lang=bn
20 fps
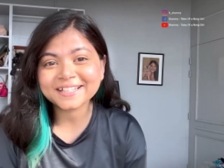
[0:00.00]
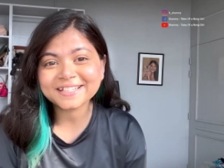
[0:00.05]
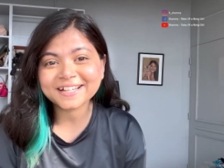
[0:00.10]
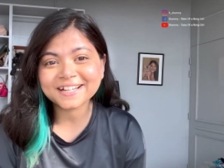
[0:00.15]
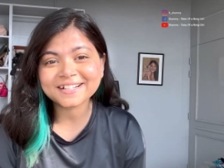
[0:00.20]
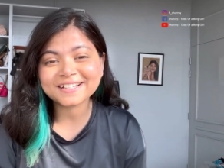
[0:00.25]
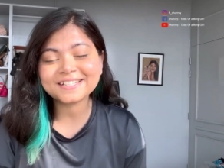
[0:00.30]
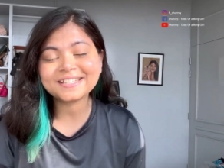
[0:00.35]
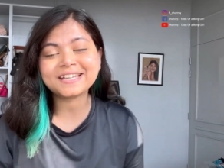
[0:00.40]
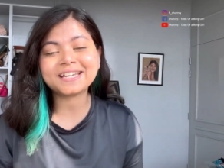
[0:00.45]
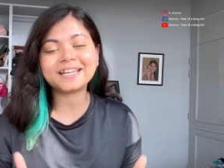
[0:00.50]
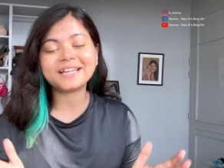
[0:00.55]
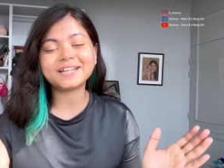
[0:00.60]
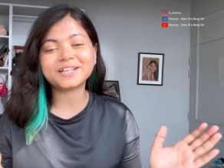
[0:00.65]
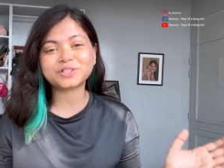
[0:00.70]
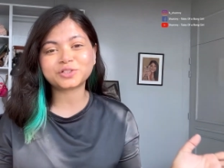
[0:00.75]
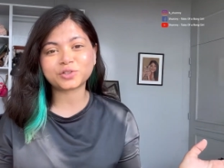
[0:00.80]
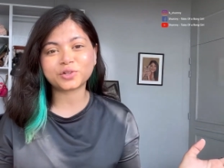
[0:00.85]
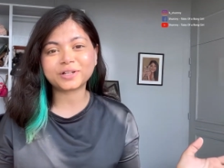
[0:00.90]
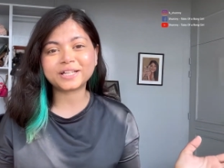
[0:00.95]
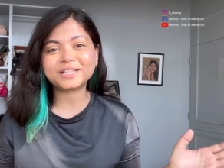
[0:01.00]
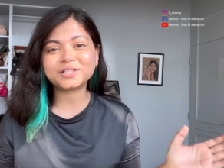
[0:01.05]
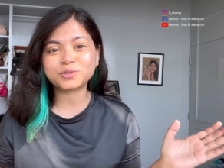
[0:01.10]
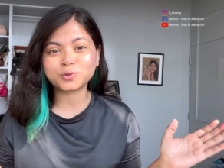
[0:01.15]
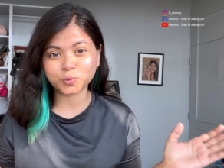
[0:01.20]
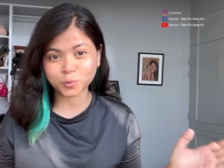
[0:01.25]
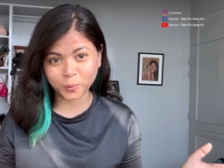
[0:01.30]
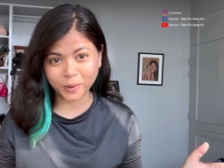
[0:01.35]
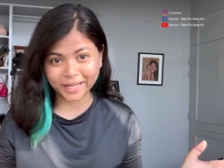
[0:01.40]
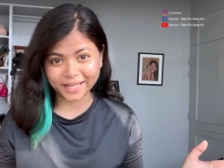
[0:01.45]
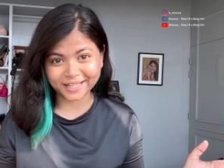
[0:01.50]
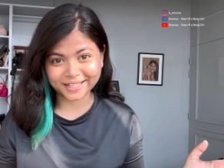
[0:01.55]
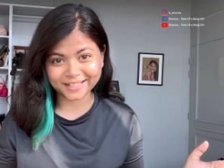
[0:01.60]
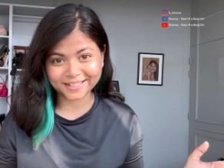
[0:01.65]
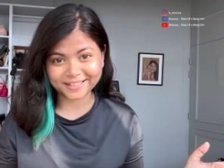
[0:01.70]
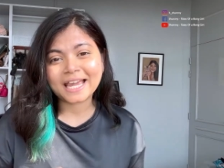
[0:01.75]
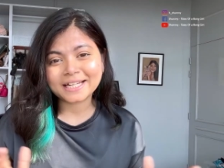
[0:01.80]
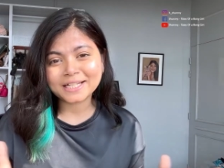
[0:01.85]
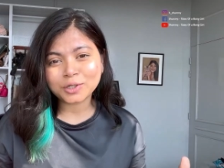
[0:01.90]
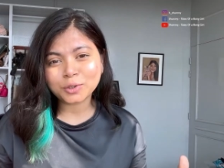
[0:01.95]
যে আসছে ইলেকট্রনিক্স উইক
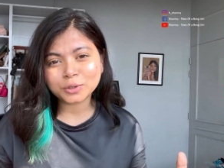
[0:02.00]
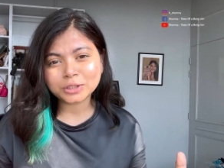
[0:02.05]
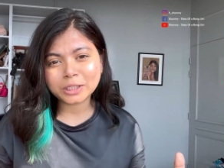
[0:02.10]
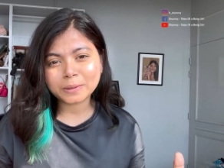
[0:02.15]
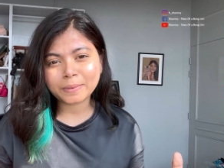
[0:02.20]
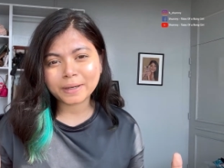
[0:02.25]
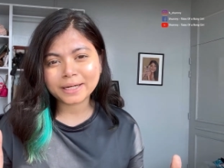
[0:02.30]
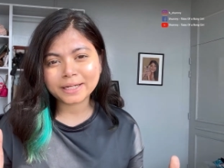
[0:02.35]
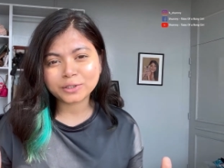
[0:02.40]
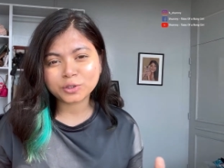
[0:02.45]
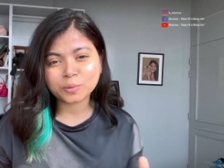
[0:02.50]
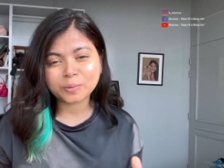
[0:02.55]
এটা হতে পারে